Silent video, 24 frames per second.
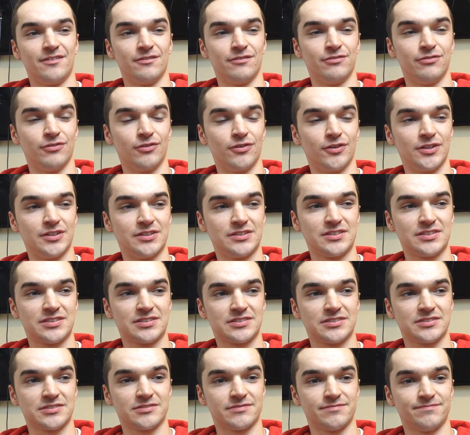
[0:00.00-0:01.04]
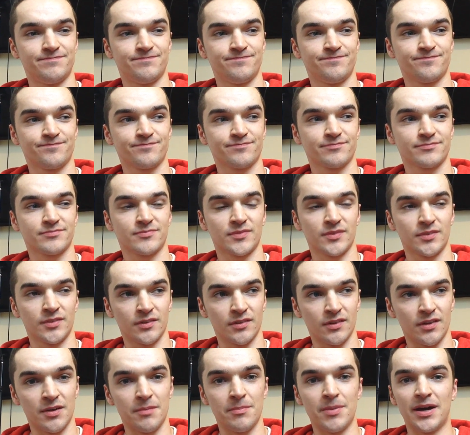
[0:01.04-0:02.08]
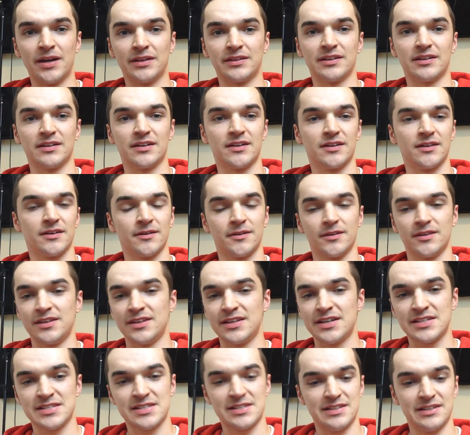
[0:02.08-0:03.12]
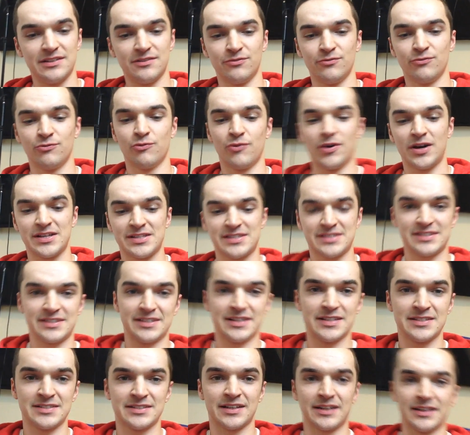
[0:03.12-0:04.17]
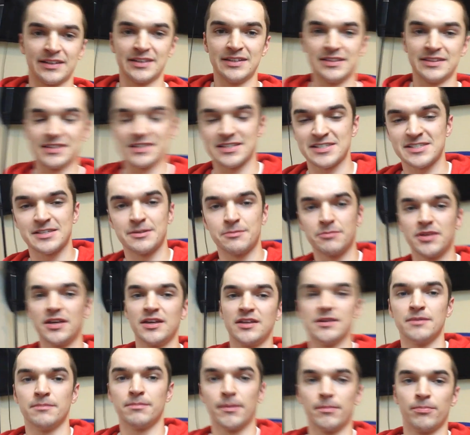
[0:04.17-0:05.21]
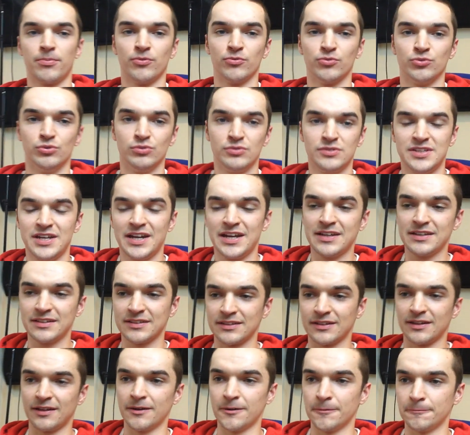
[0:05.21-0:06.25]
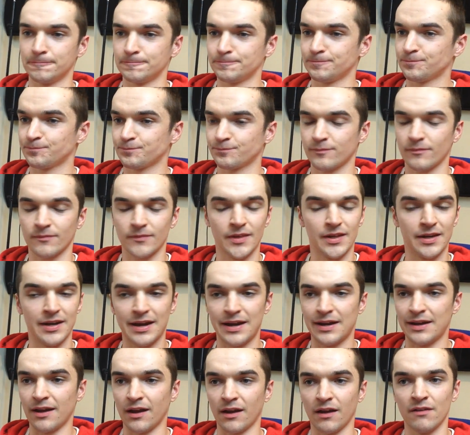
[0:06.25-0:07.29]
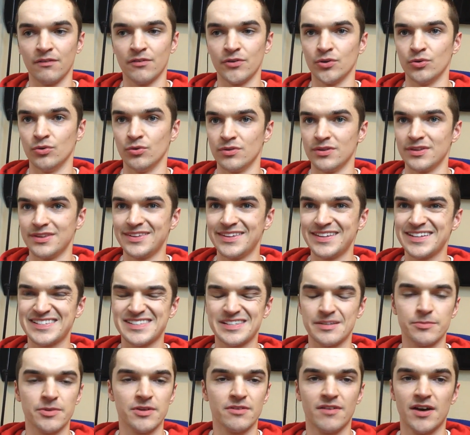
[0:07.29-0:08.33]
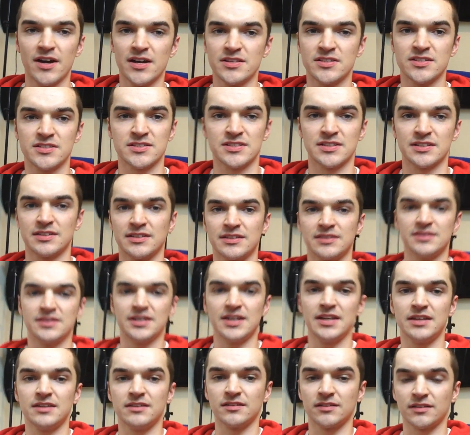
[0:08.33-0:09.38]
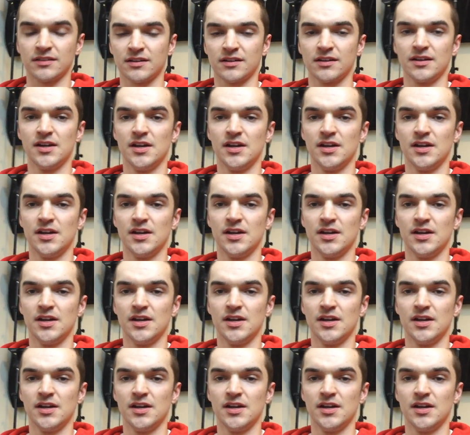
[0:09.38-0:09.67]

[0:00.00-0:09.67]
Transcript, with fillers: Вот. Ребята, а если у вас есть какие-то сомнения по поводу тренинга, реально говорю, не сомневайтесь, это тренинг.